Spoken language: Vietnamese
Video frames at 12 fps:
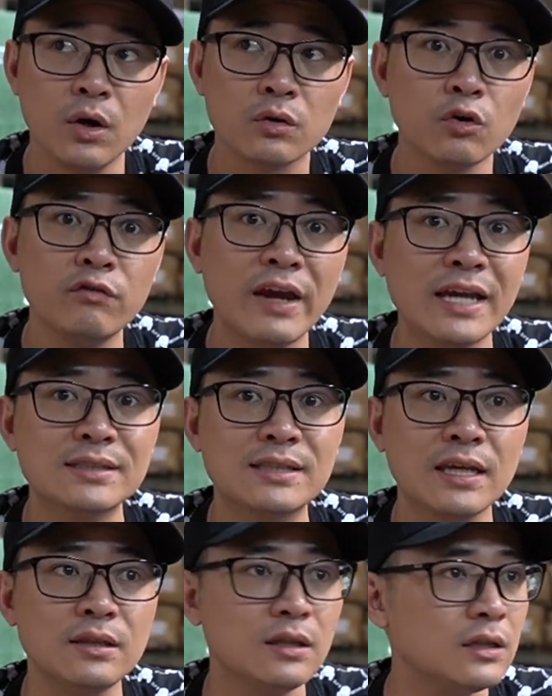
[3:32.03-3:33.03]
Đối với
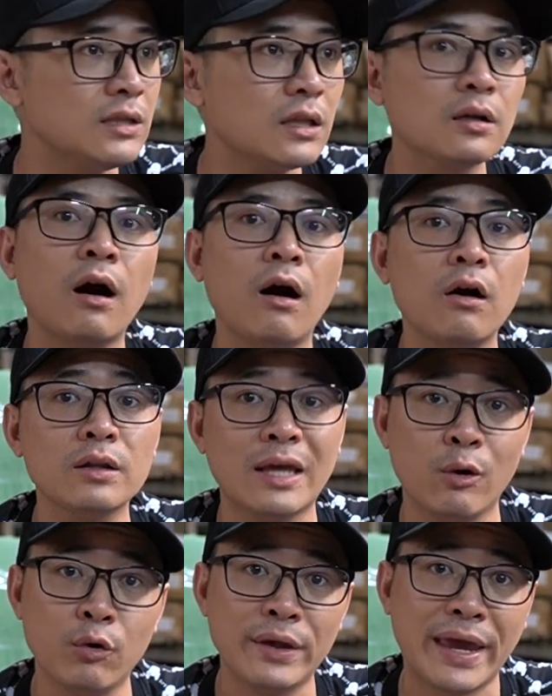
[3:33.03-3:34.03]
Estin thì rất khó có thể
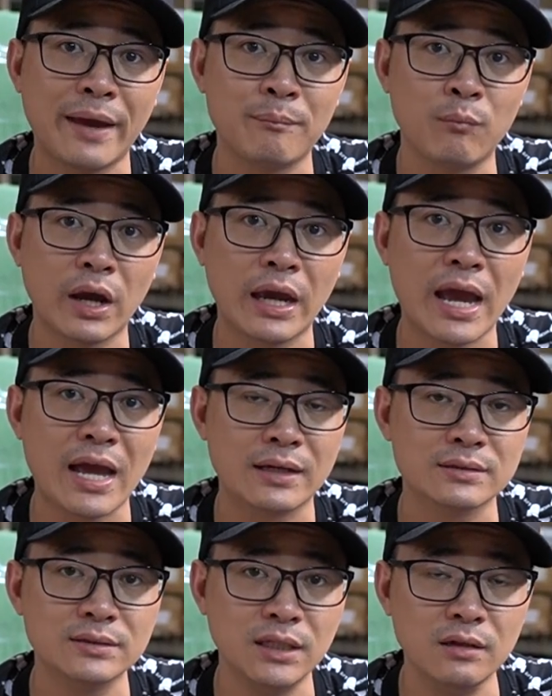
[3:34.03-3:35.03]
OEM một cái
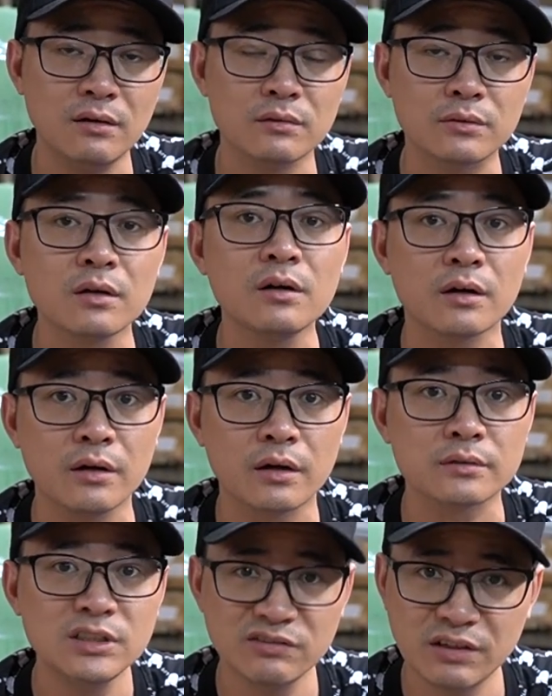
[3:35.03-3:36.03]
hàng chất lượng tương đương được
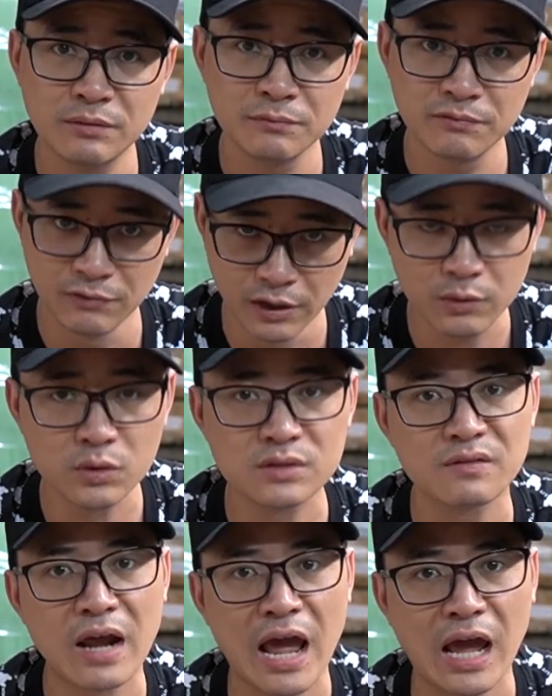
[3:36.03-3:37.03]
Nhưng về với
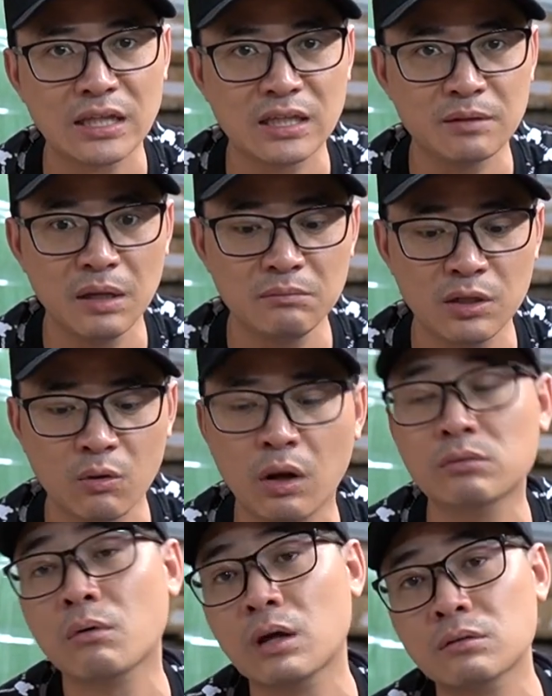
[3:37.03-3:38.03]
Husqvarna thì bên mình
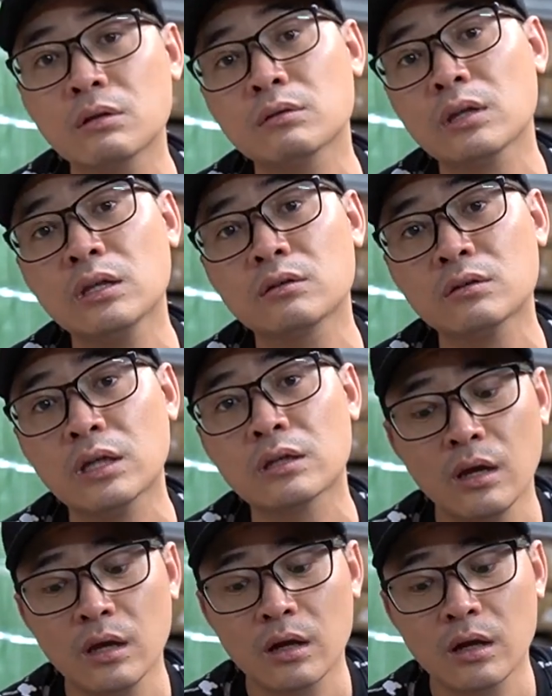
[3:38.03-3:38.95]
hoàn toàn tự tin có thể